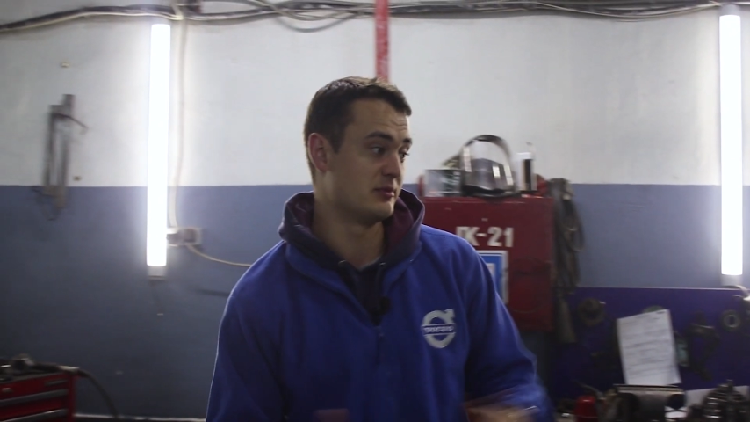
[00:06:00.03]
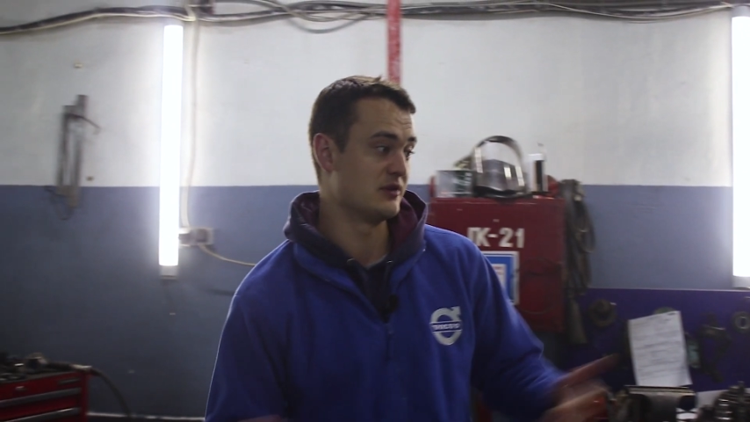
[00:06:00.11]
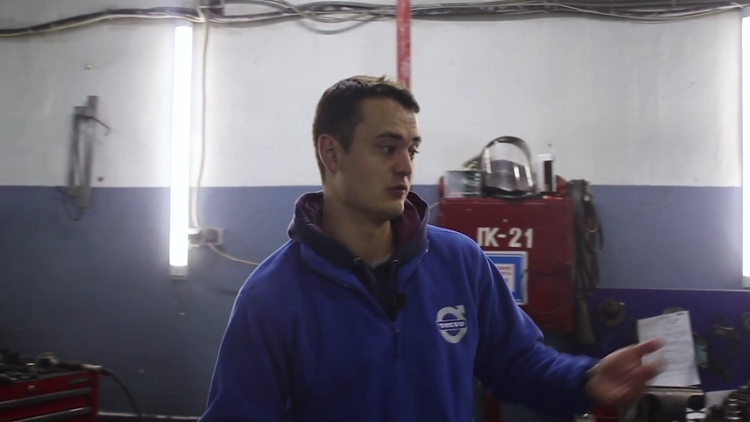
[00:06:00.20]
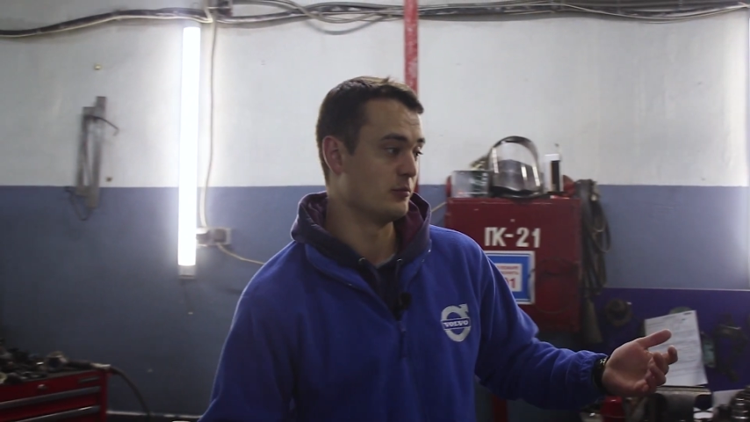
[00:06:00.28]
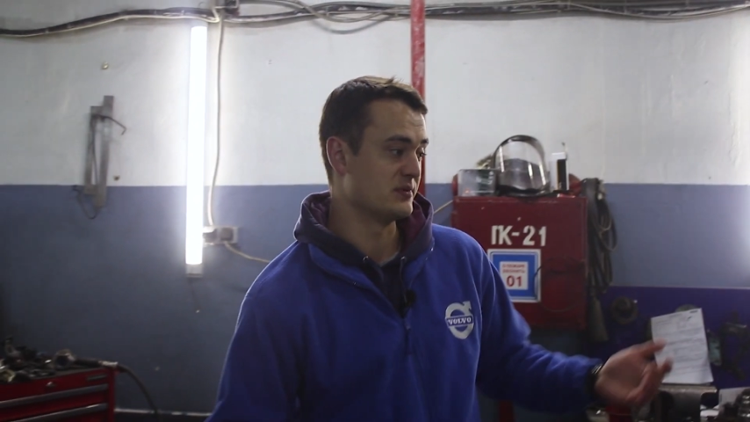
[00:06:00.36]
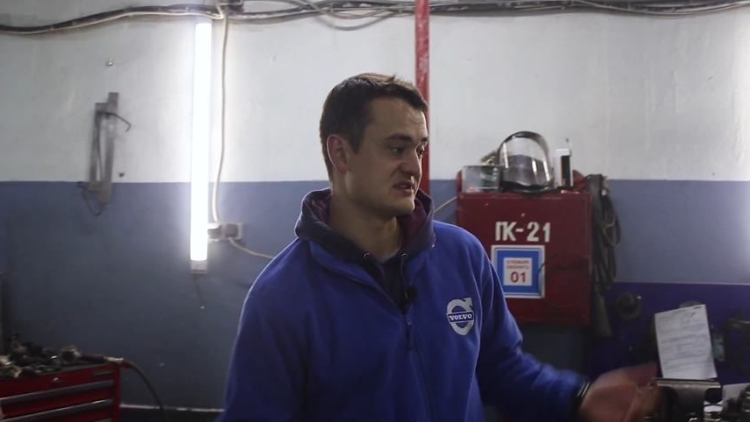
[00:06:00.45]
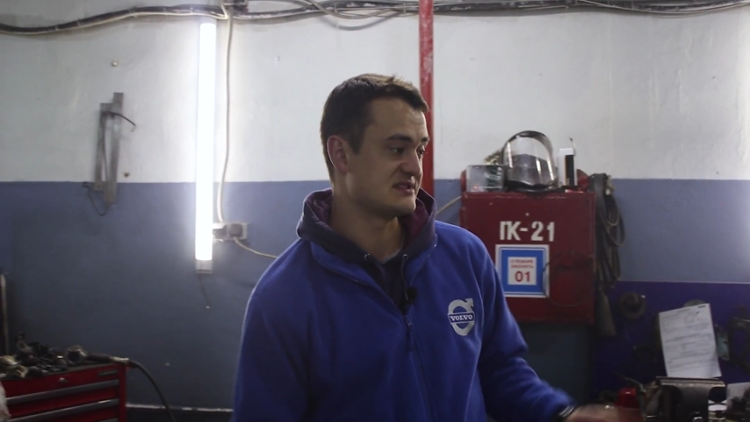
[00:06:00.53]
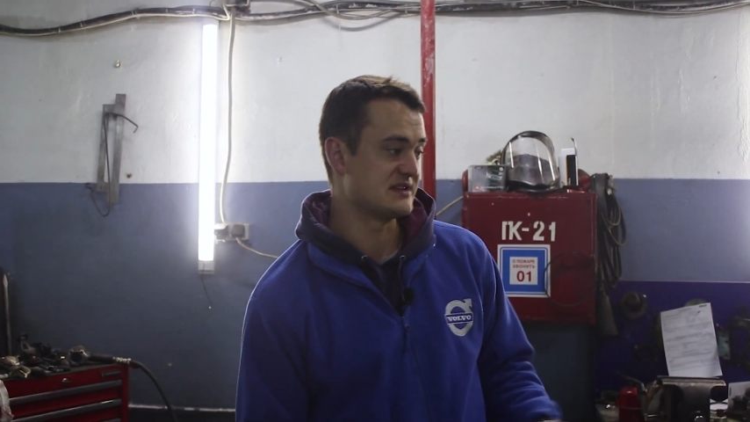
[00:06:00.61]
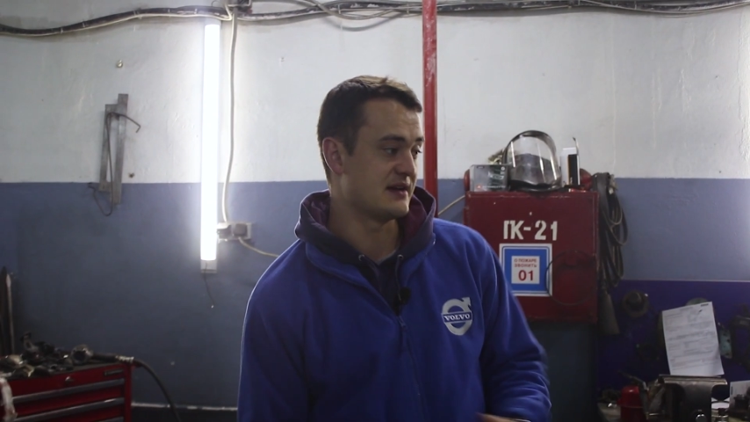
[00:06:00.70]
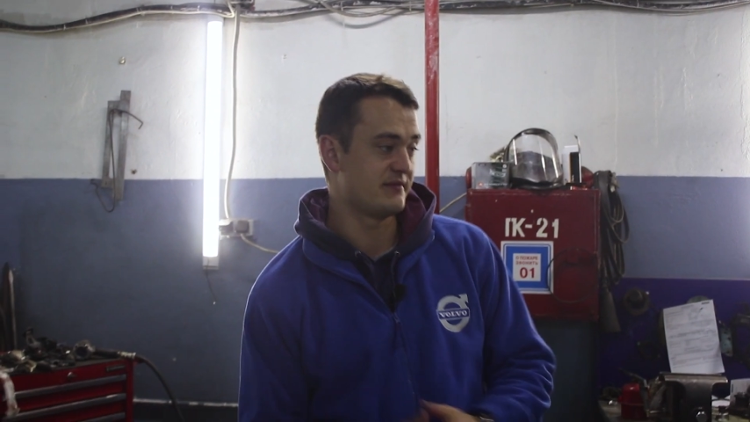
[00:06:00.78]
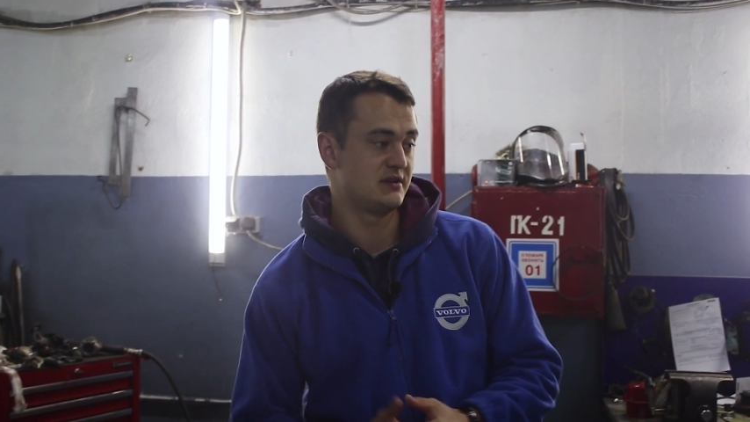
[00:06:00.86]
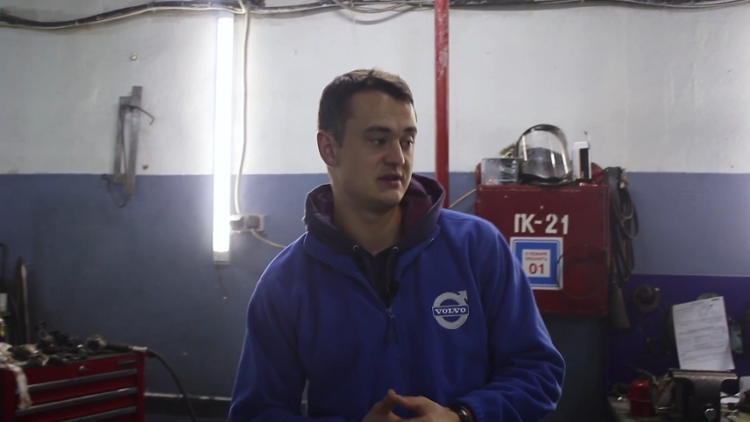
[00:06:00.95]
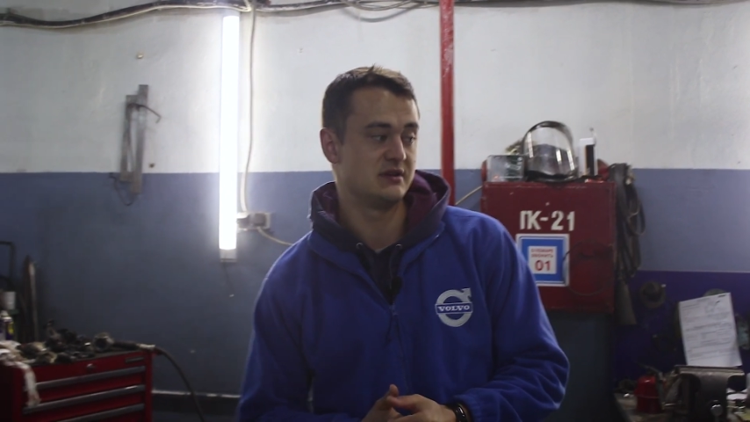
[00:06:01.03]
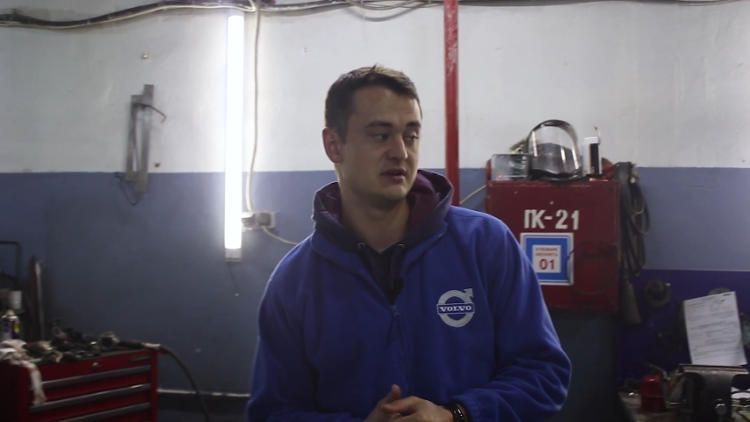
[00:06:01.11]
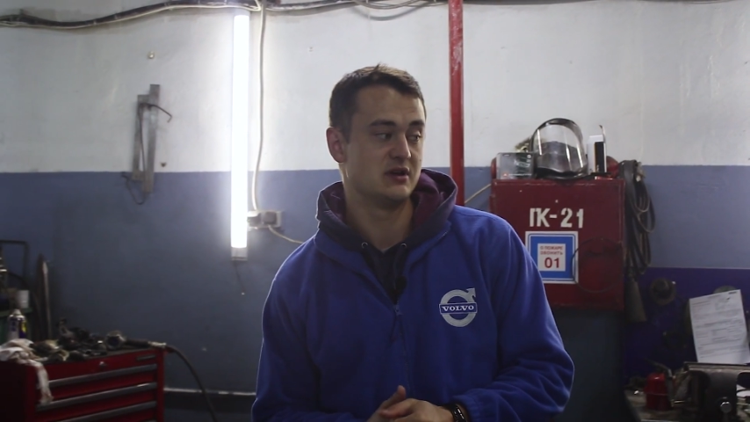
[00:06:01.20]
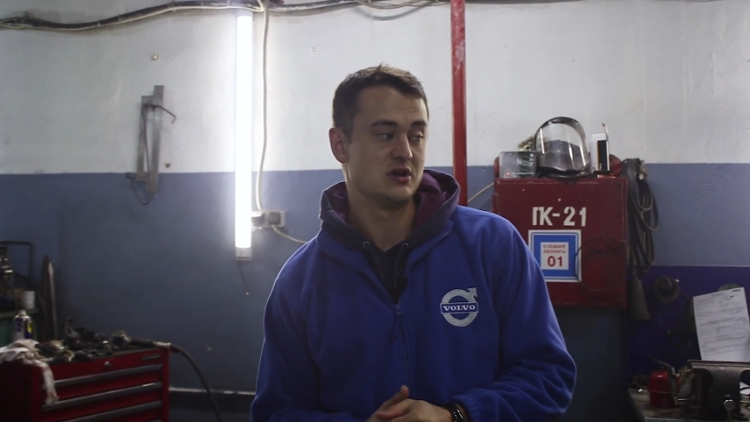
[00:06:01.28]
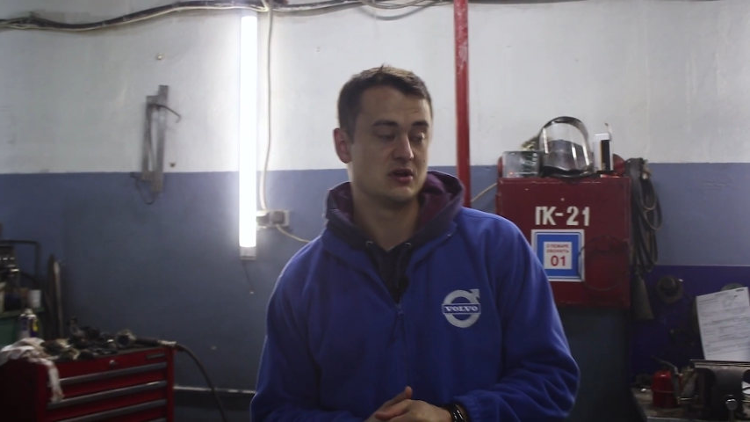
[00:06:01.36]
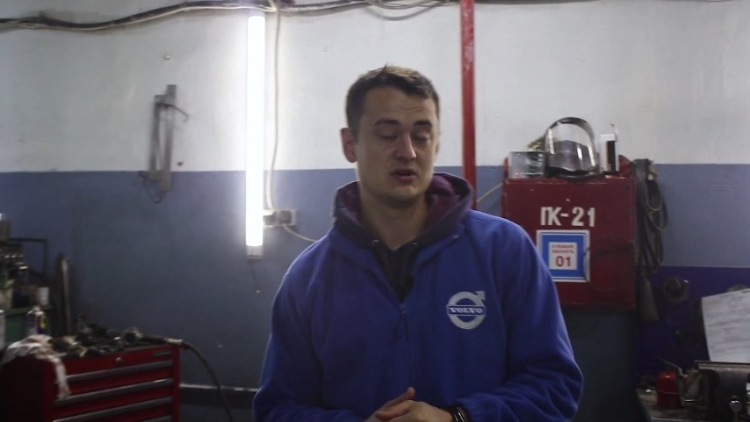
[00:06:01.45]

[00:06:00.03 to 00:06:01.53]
мы его поставили,